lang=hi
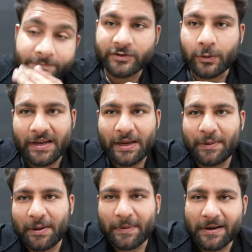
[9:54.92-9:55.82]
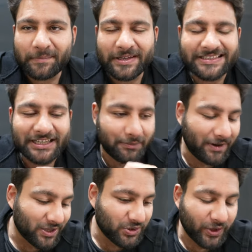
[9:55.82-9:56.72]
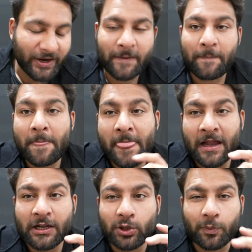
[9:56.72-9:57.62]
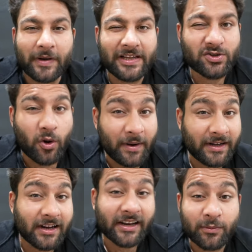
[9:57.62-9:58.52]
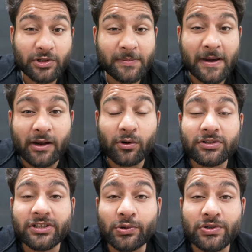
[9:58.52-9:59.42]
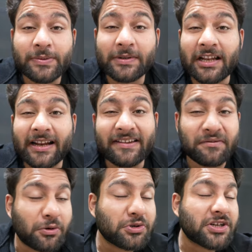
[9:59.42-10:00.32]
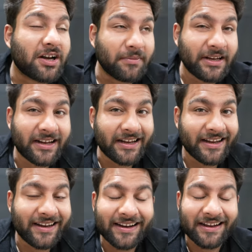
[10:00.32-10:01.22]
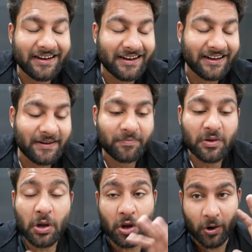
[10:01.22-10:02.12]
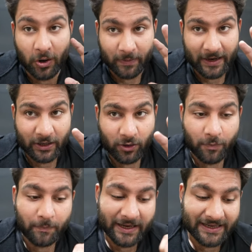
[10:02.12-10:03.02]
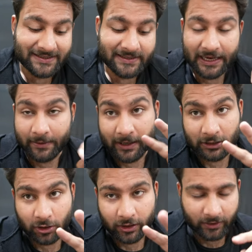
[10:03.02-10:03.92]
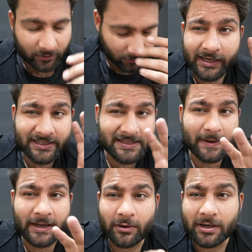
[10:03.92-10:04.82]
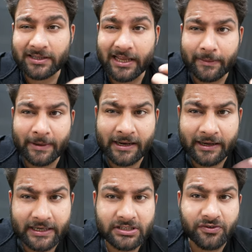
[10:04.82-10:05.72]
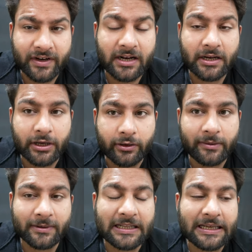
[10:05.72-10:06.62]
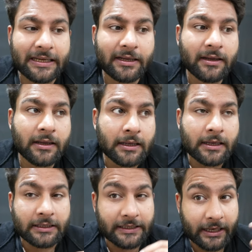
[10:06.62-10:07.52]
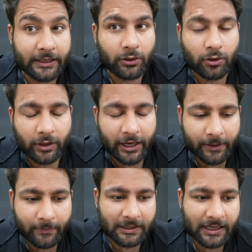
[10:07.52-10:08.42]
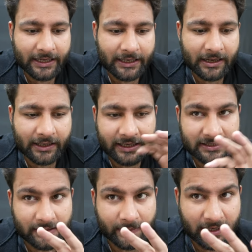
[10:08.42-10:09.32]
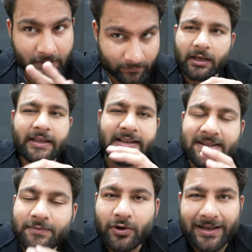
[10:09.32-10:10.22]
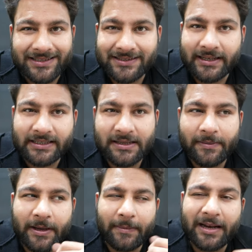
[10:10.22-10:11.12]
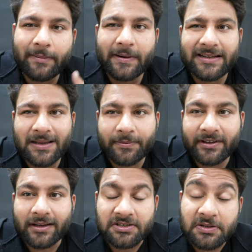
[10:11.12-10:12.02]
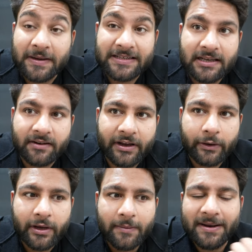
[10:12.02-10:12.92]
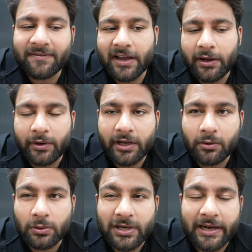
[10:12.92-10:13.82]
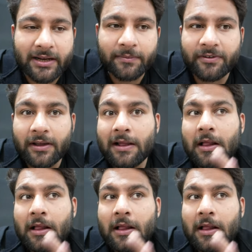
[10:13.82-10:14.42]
सो भाई अभी अपन अपनी सीट पर आ चुके हैं तो प्लीज़ कमेंट करके मुझे भाई लोगों ज़रूर से बताना कि इसमें कुछ कमी रही कि नहीं रही और भाई लोगों प्लीज़ एक बात और किसी भाई को लगता है कि मैंने रेट्स वगैरह क्यों नहीं बताई या क्यों नहीं बताई यार ये सब है ना ये सब जो एसेसरीज़ है भाई मैंने अपने हिसाब से कस्टमाइज़ करवाई हुई हैं बनवाई हुई हैं कुछ आइटम्स